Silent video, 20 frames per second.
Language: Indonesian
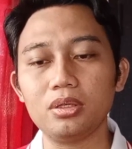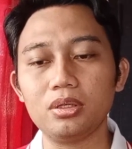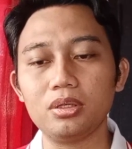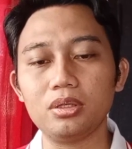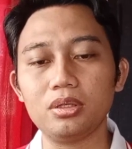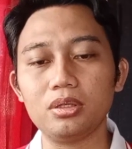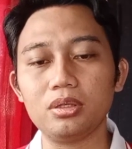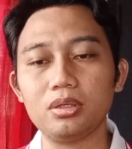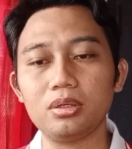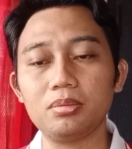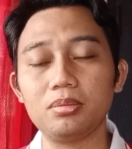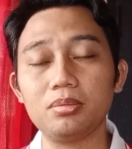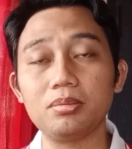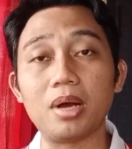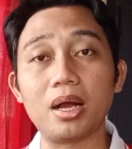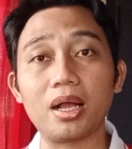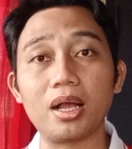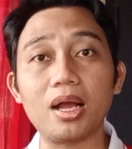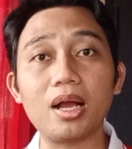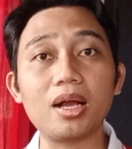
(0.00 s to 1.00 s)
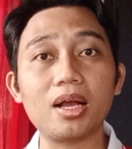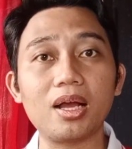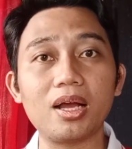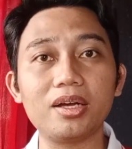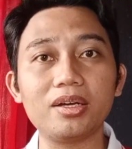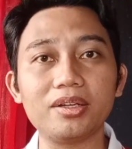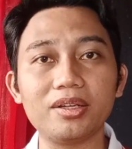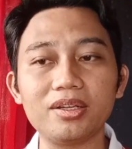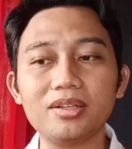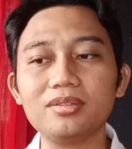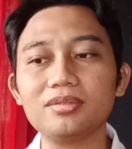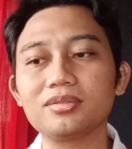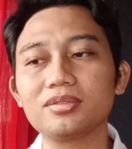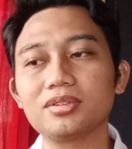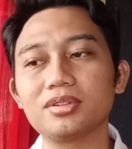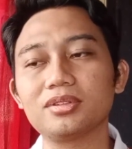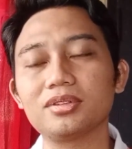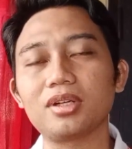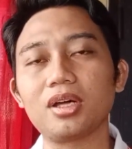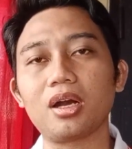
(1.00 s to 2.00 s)
uh, banggakan ya
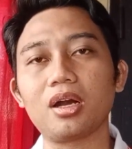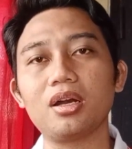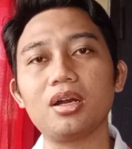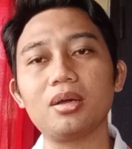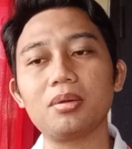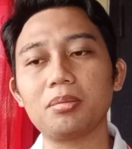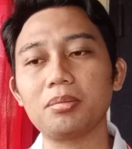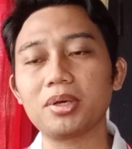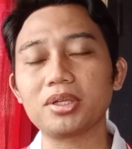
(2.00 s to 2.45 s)
karena